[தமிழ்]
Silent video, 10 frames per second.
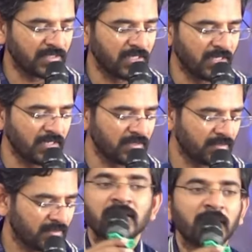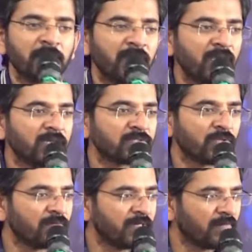இருக்கிறீங்க அப்போ நீங்கள்
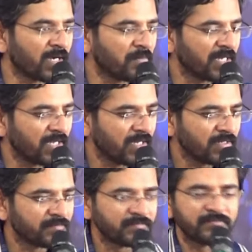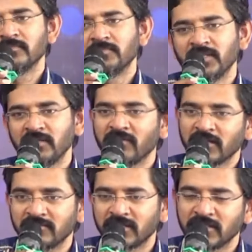சொந்த வீடு வாங்க மாட்டீங்களா இப்போதைக்கு
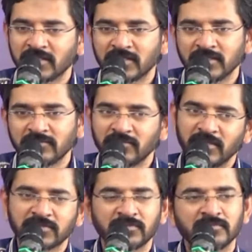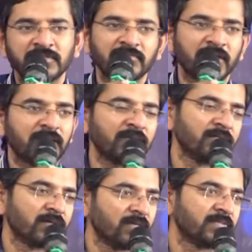வாடகை வீட்டில் தான் இருக்கிறேன் ஒருவேளை சொந்த வீடு வாங்குறேன்
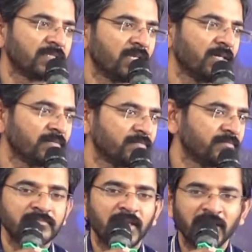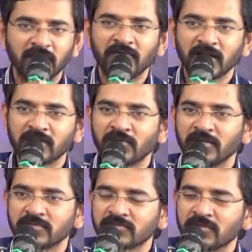ஓகே வச்சுக்கலாம் எனக்கே வாங்கக்கூடிய
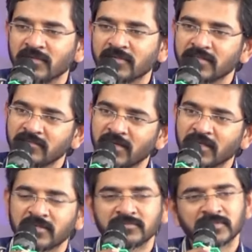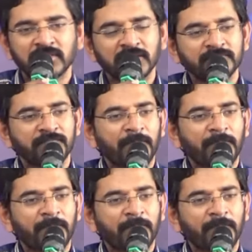ஒரு சூழ்நிலை வருது வாங்குறேன்னு வச்சுக்கலாம்